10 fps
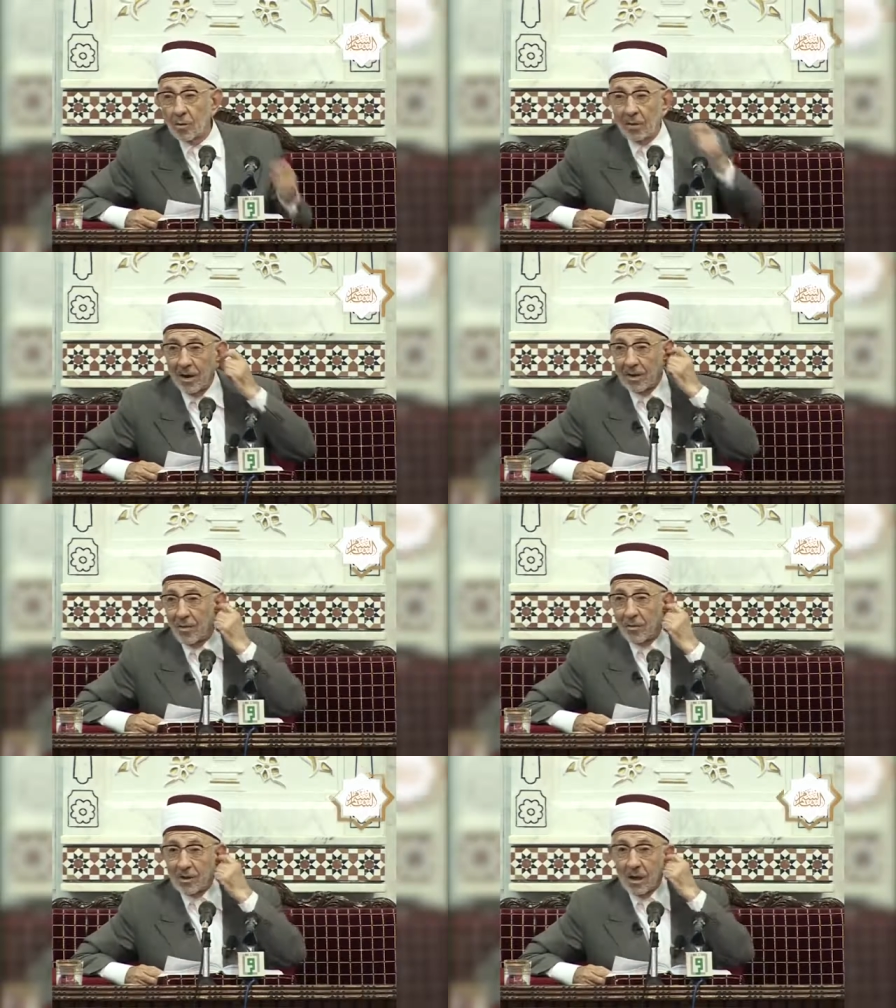
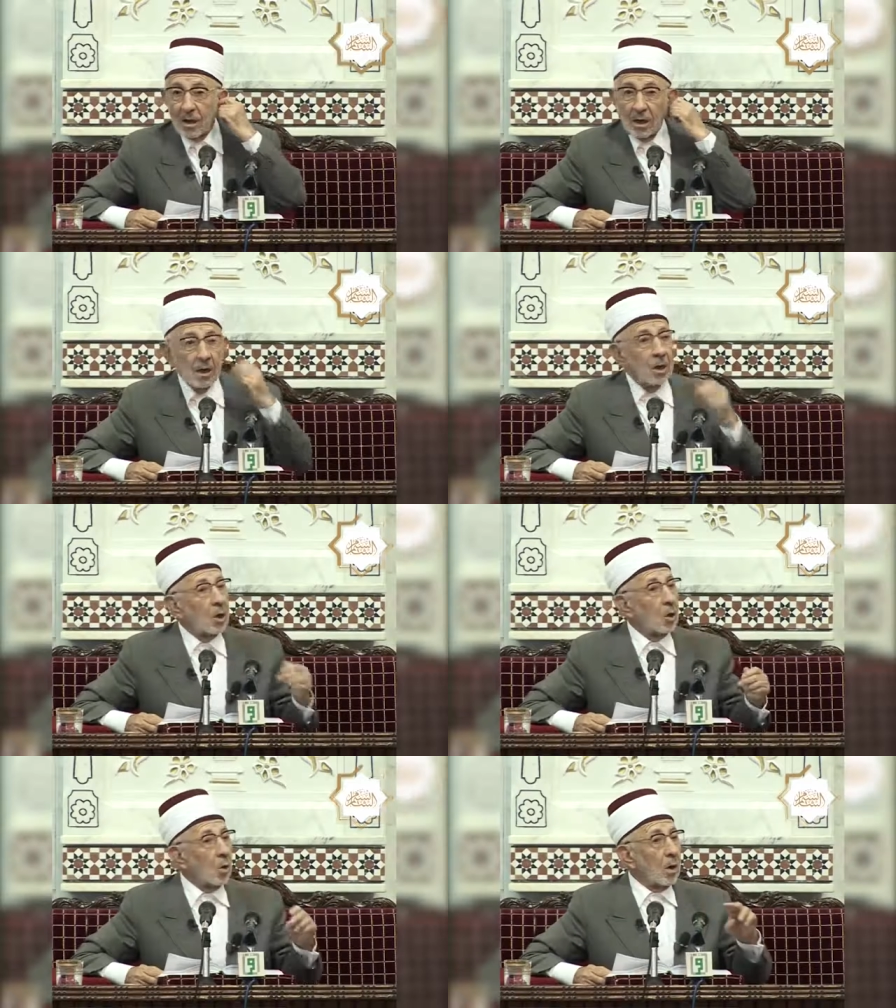سبحانه وتعالى
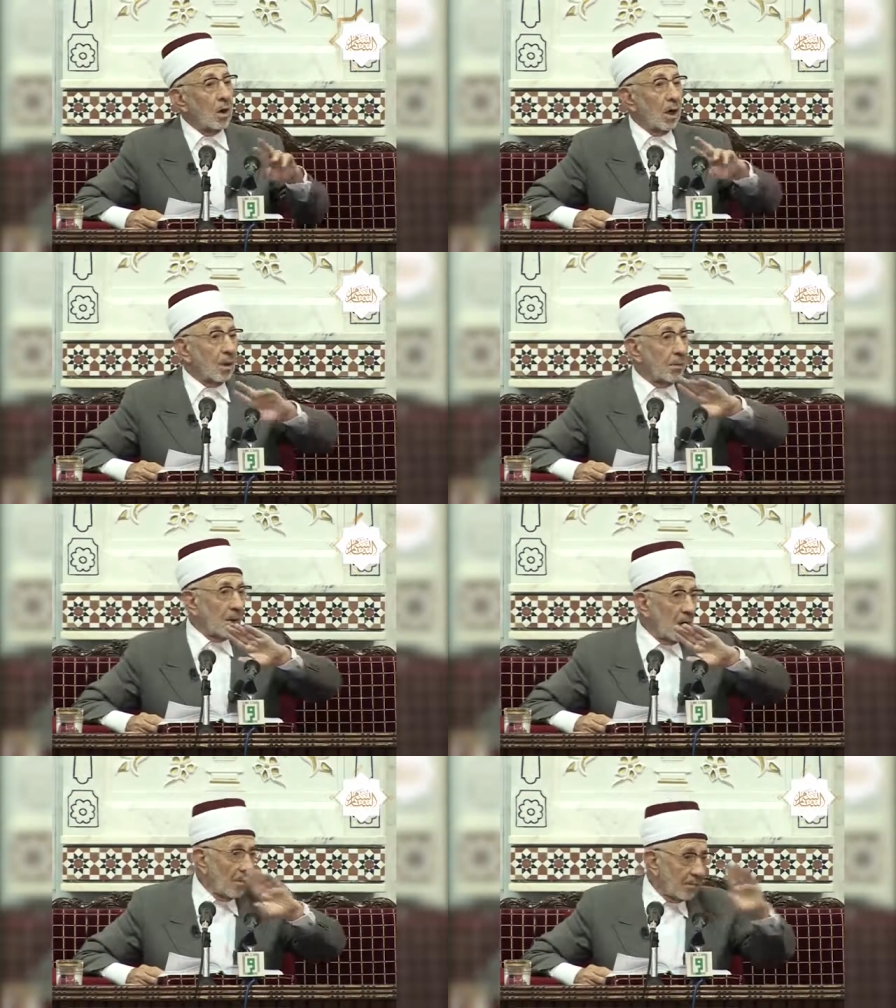اللغة
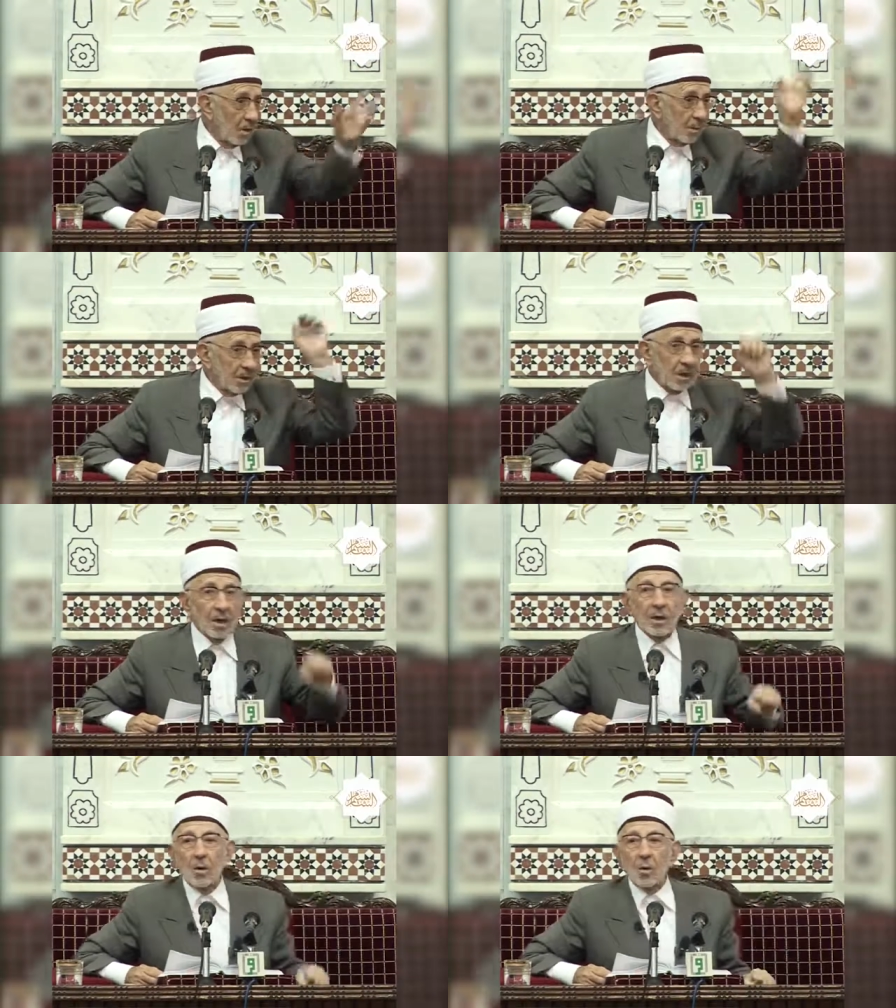العربية أفضل من
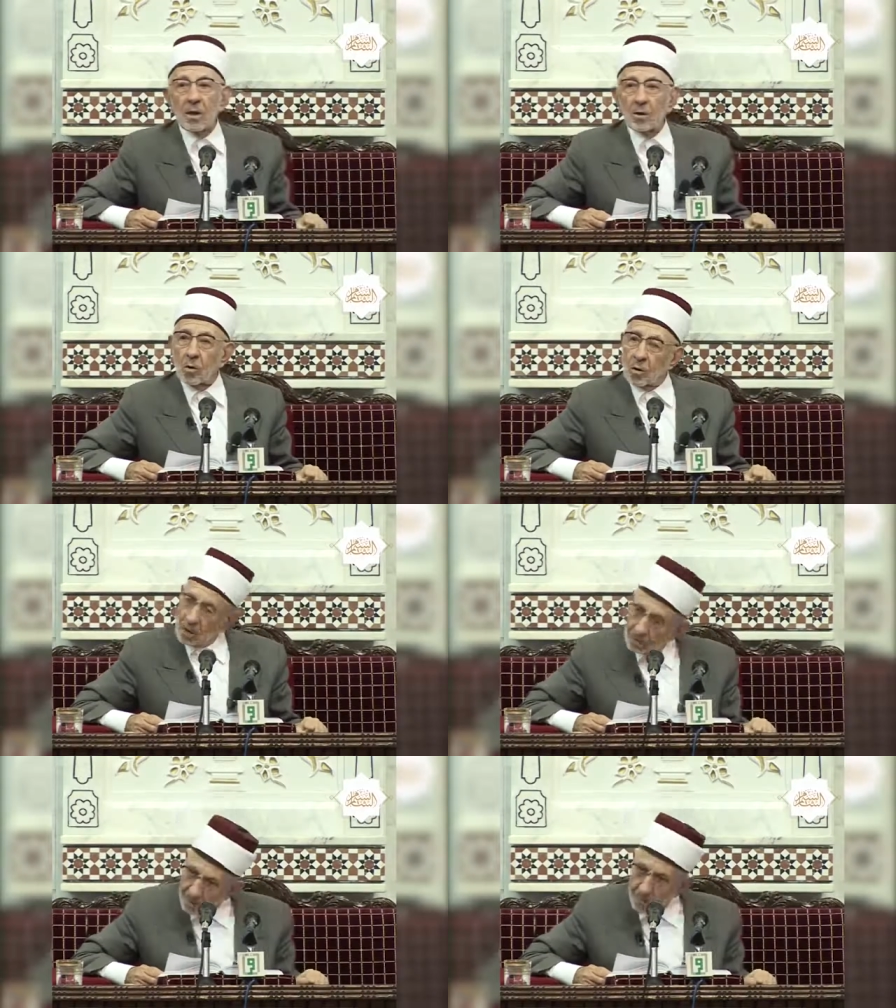سائر اللغات
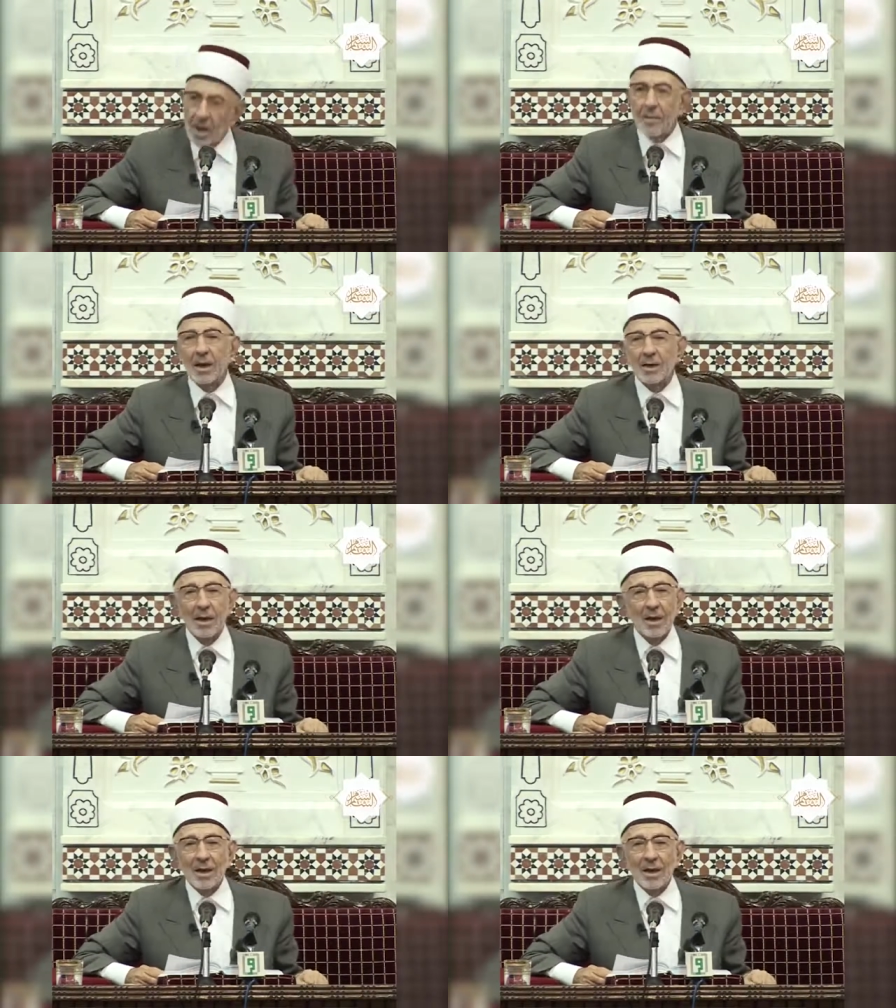الأخرى تماما